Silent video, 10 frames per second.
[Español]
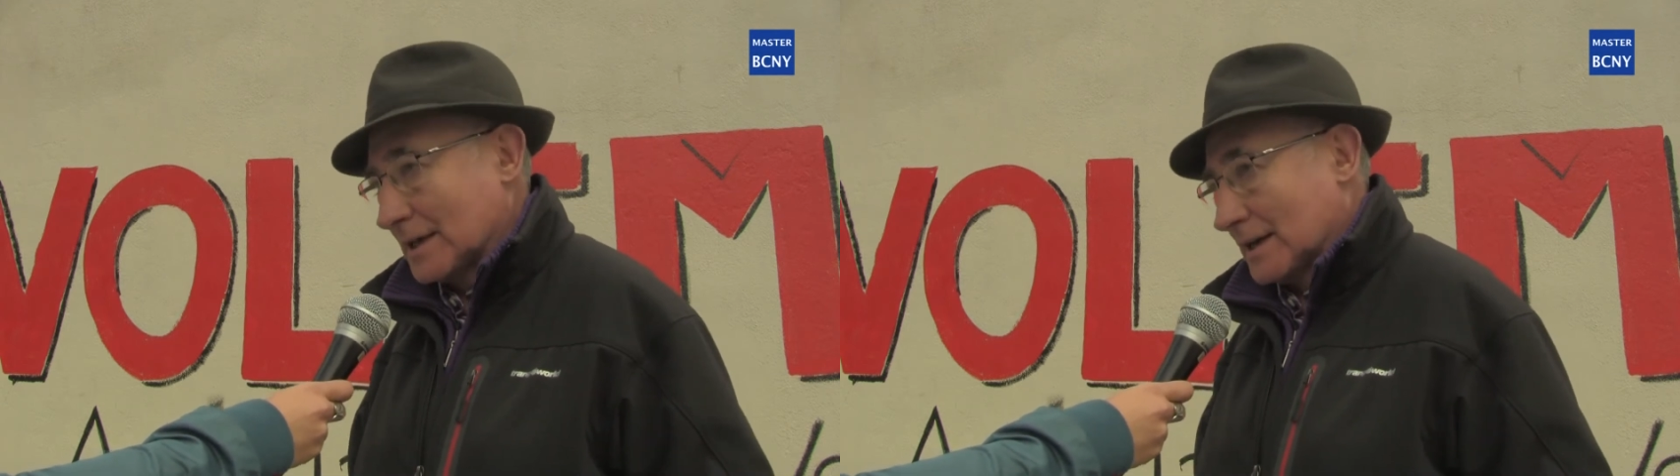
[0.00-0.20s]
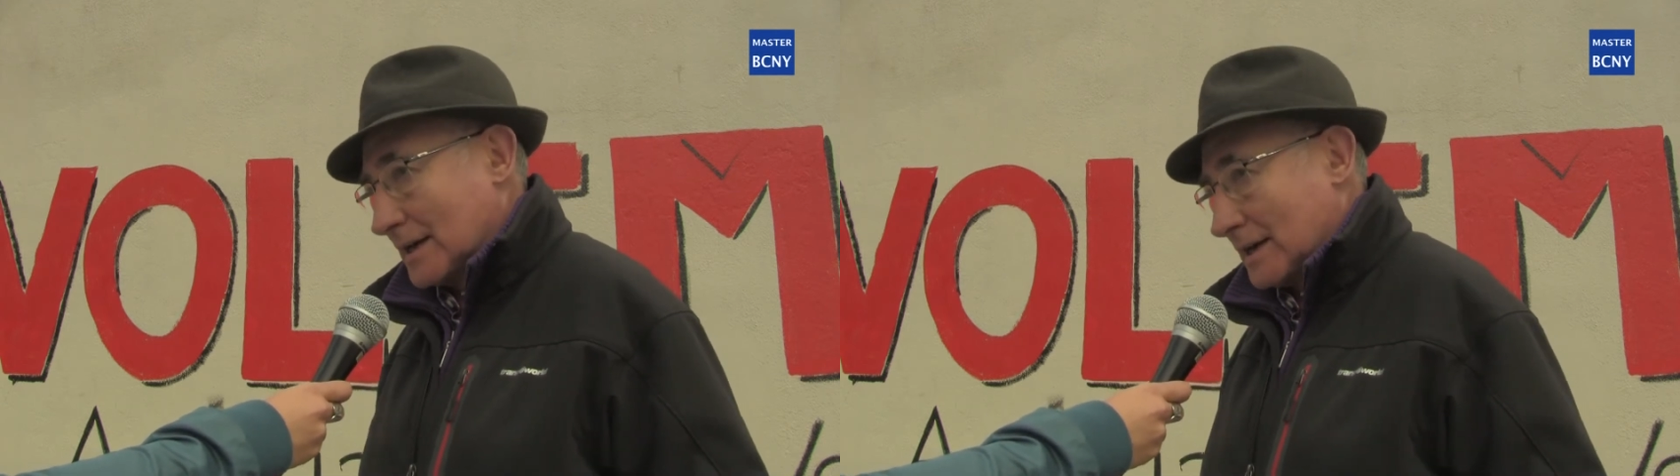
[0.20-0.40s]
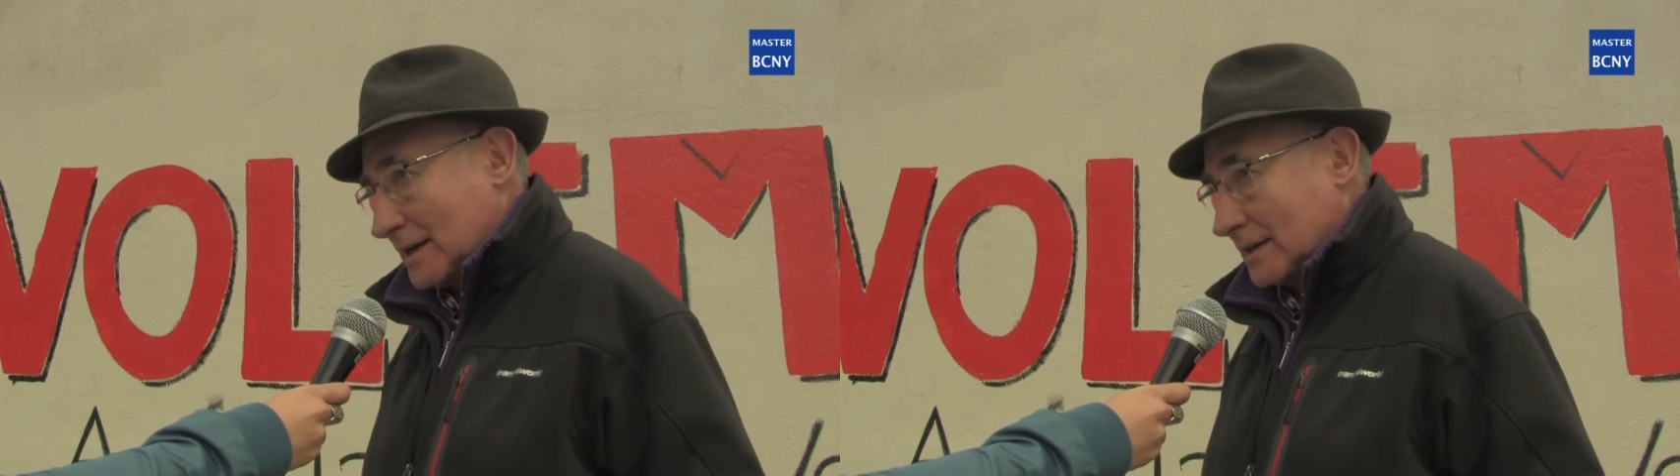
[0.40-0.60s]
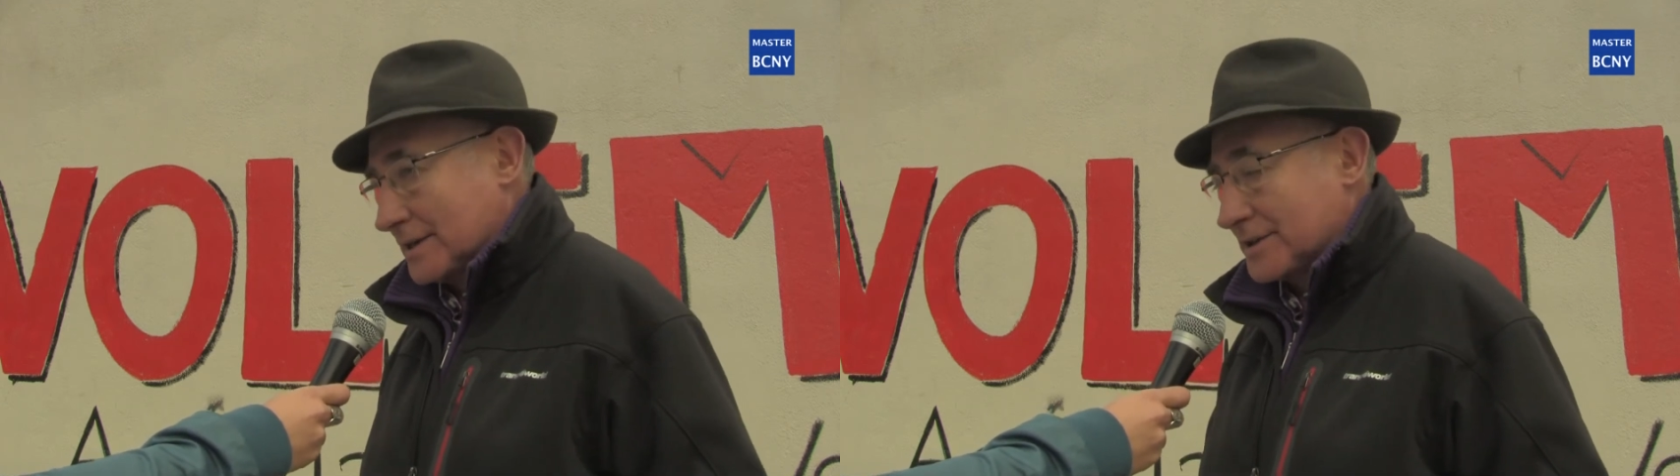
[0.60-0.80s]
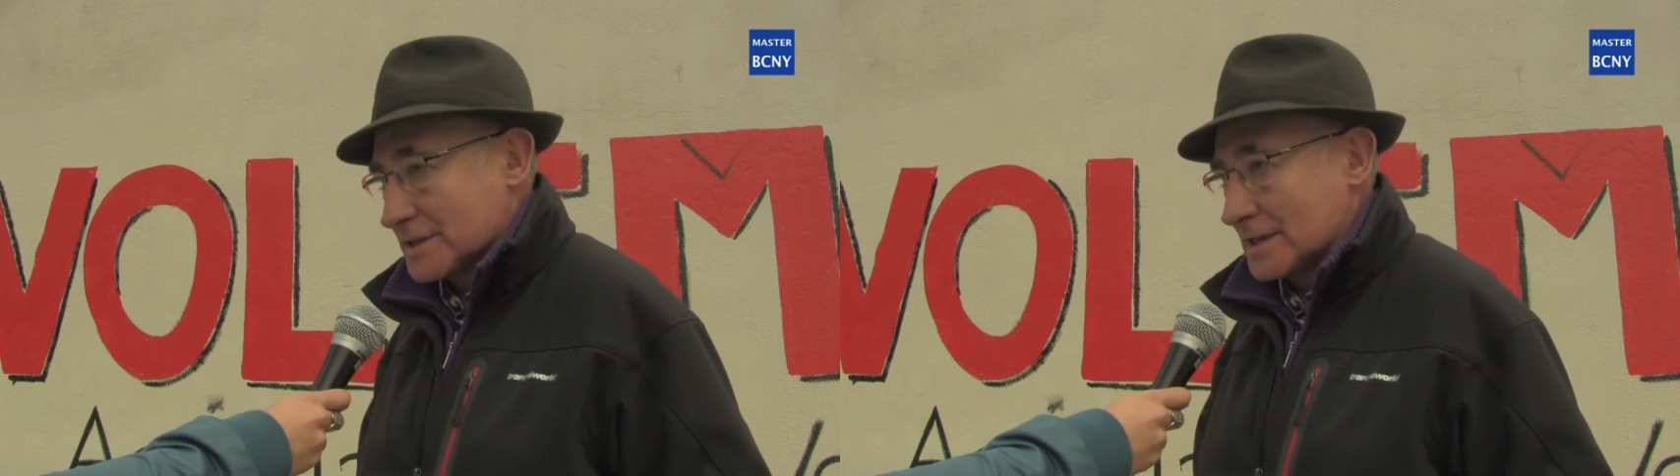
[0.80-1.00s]
que la
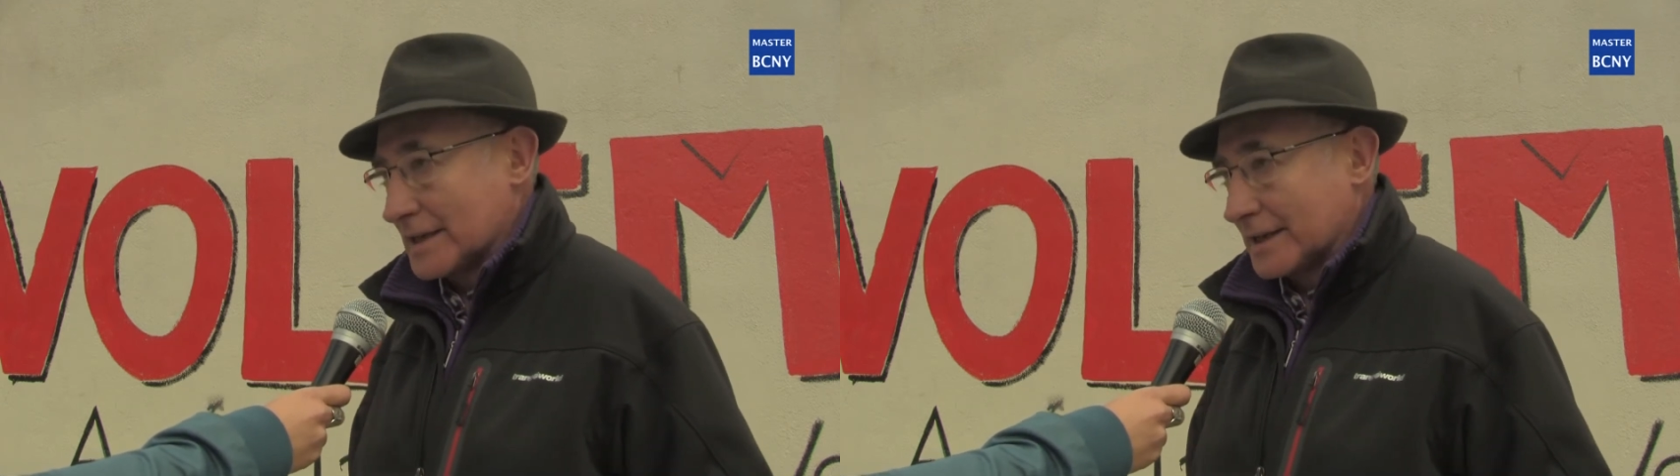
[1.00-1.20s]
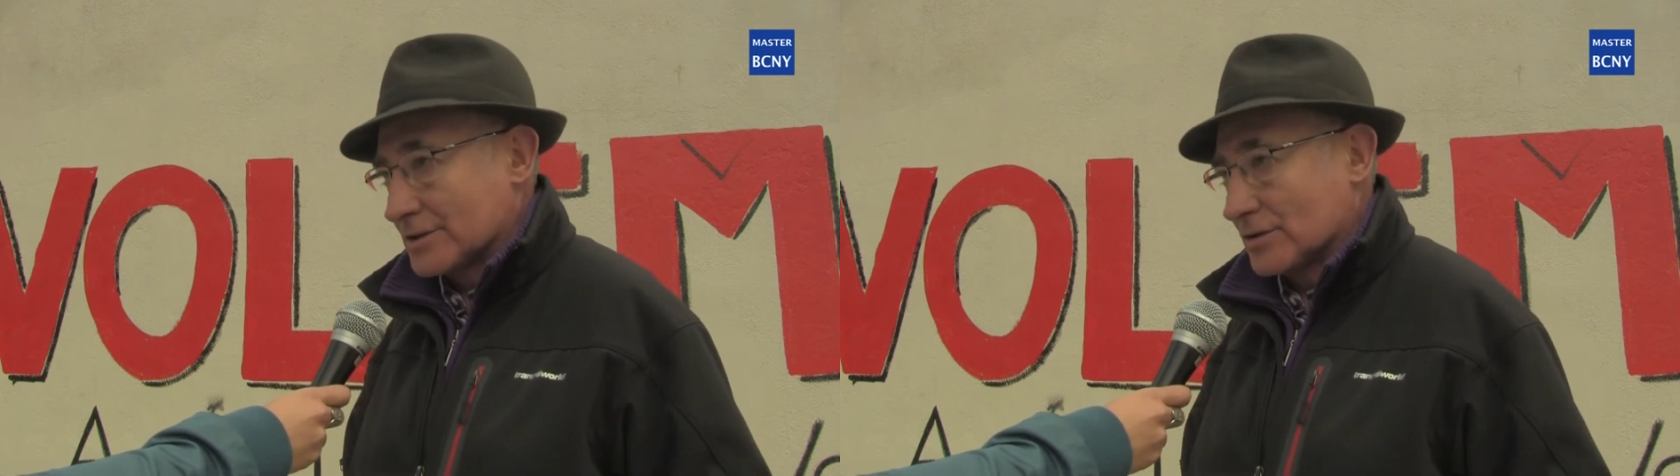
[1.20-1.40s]
necesidad de la